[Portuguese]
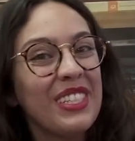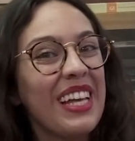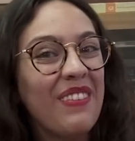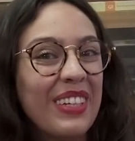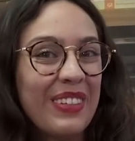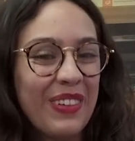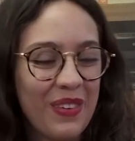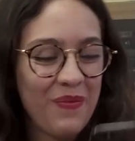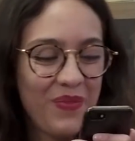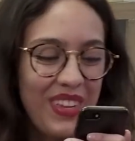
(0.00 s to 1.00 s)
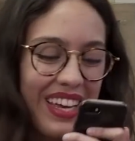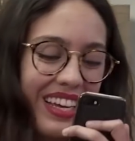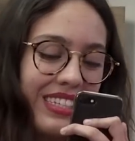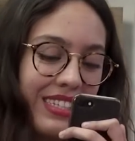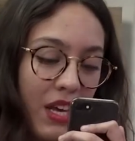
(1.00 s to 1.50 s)
José mandou.
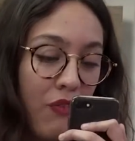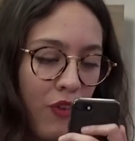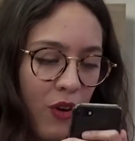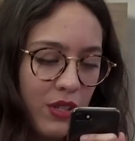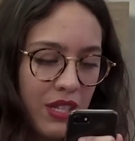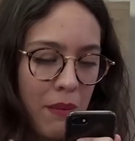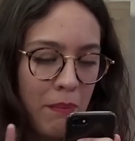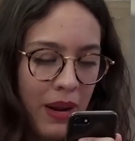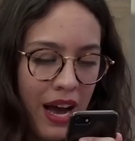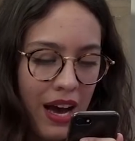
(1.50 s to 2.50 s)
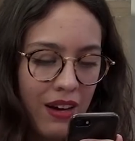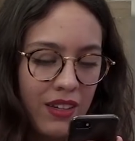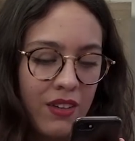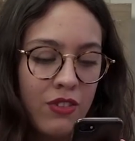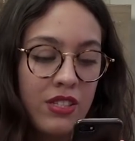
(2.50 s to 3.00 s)
Se fosse pra
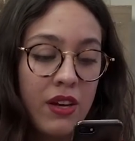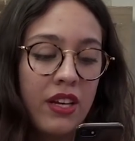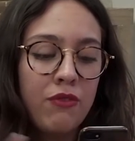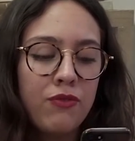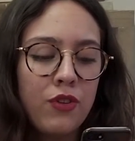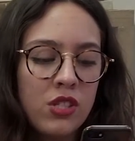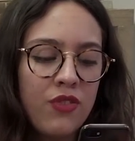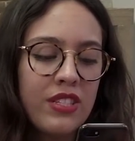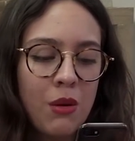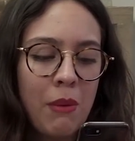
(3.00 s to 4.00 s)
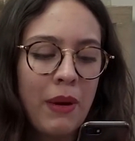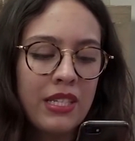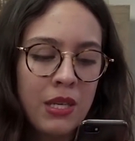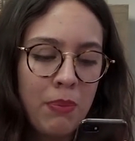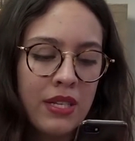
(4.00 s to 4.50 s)
que você fosse fazer uma
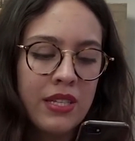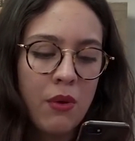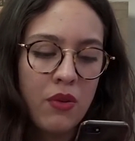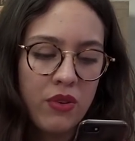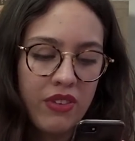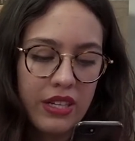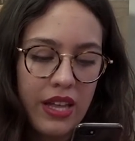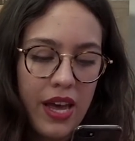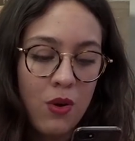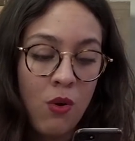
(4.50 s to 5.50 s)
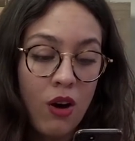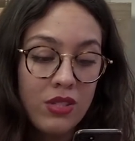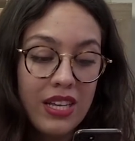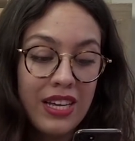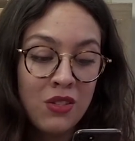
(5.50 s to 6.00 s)
participação em Riverdale,
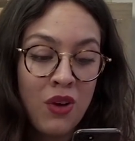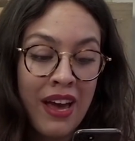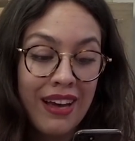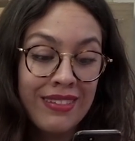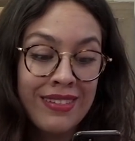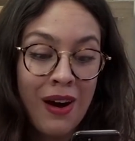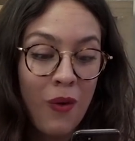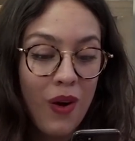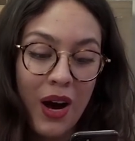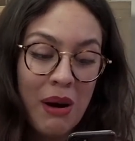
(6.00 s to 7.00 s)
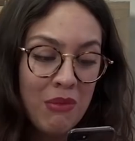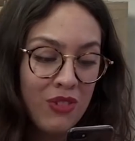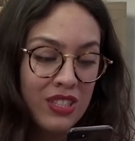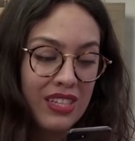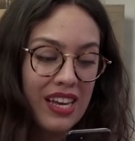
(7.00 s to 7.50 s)
qual seria a sua reação? Amo
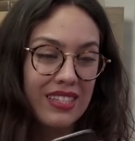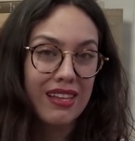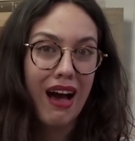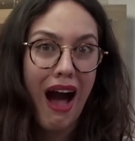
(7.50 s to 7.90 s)
vocês.